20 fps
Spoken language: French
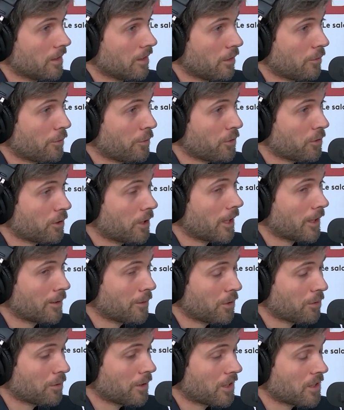en faisant de la
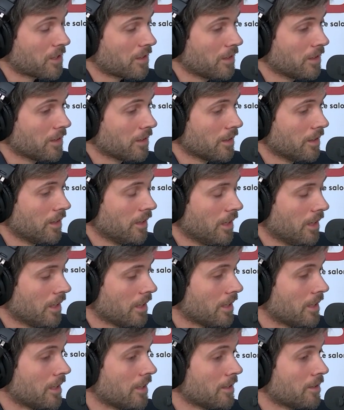rénovation énergétique.
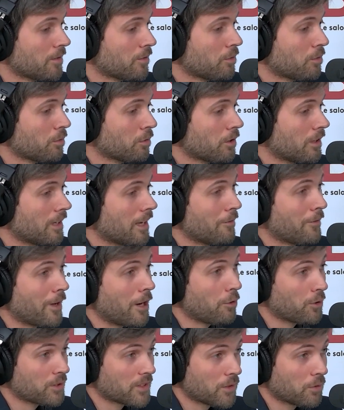Et sur la
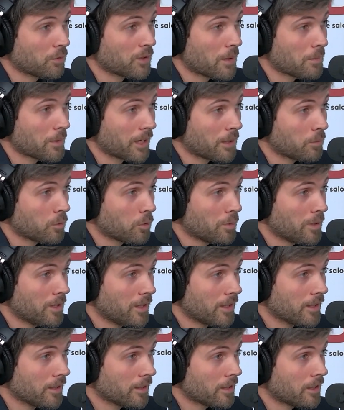valorisation d'un bien
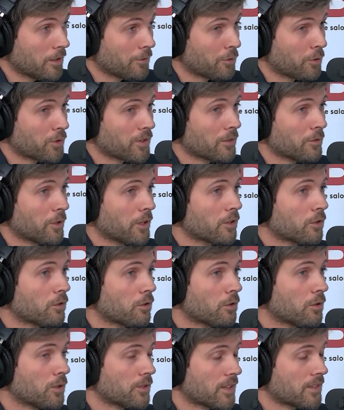immobilier, il faut savoir
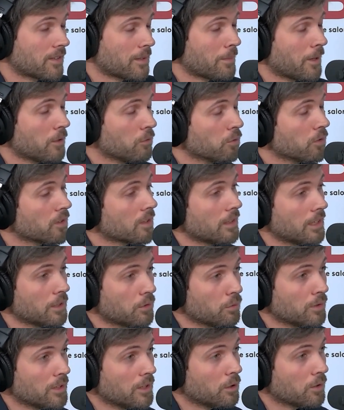que ça c'est pas nous, c'est
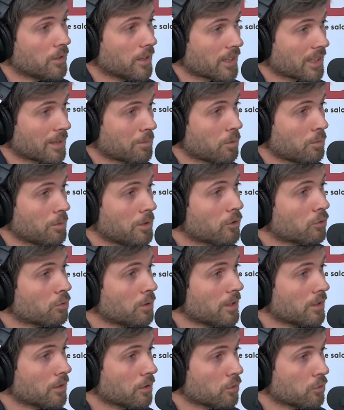l'étude des notaires qui publie
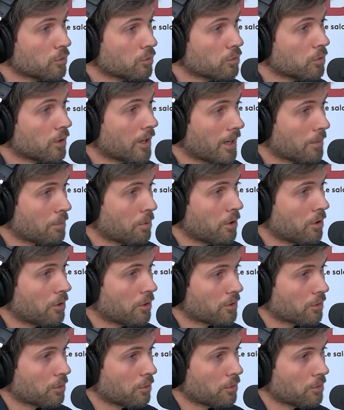tous les ans du coup un
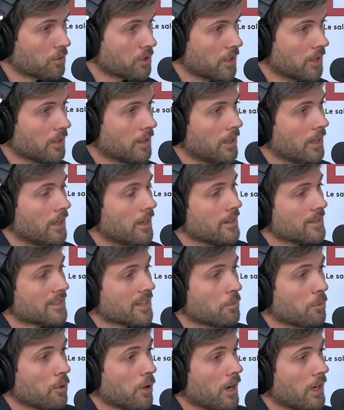rapport euh, sur le sujet.
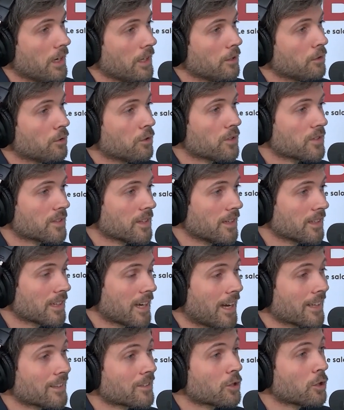Ça peut aller de
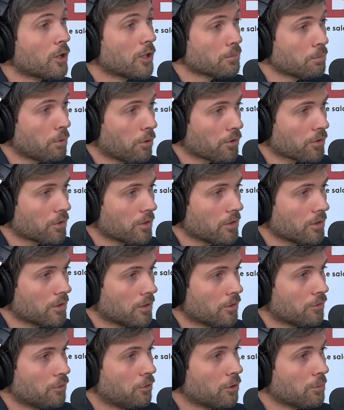5 à 30%
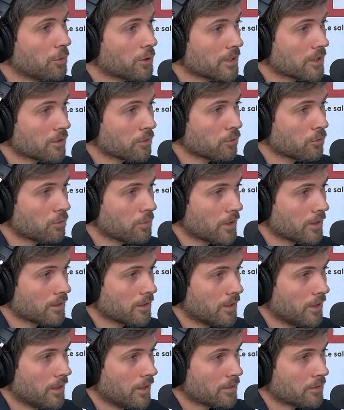d'augmentation du bien.
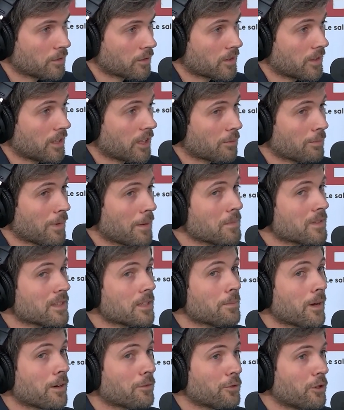Donc c'est-à-dire même
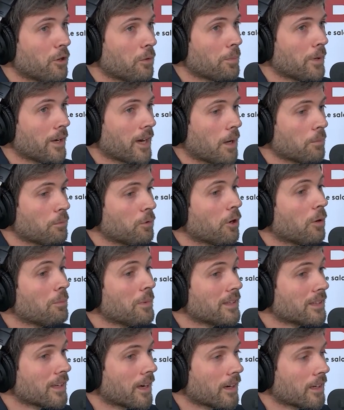si parfois on perd un peu en
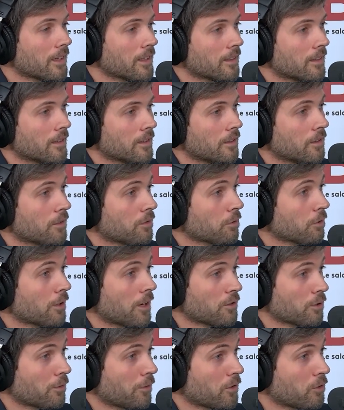mètre carré sur
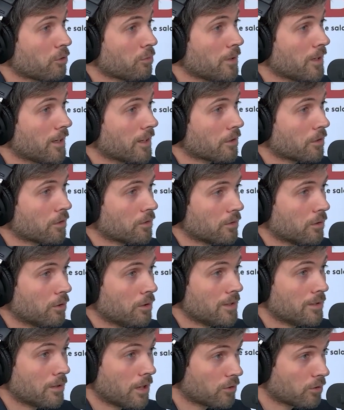la surface du bien à cause
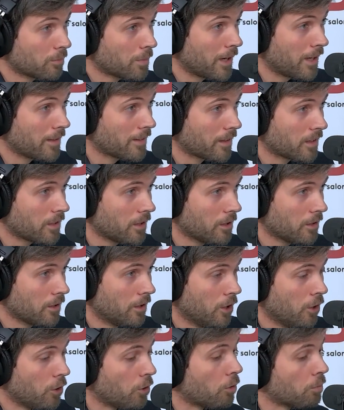de l'isolation par l'intérieur,
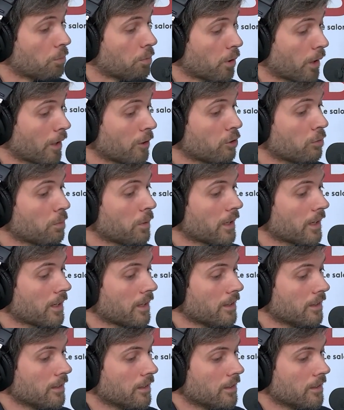on peut
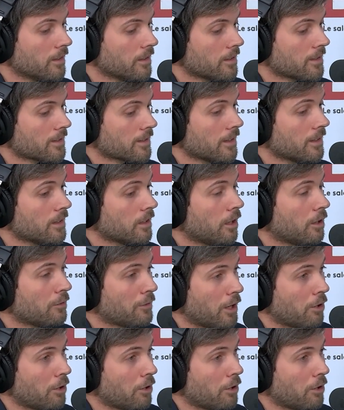récupérer ça en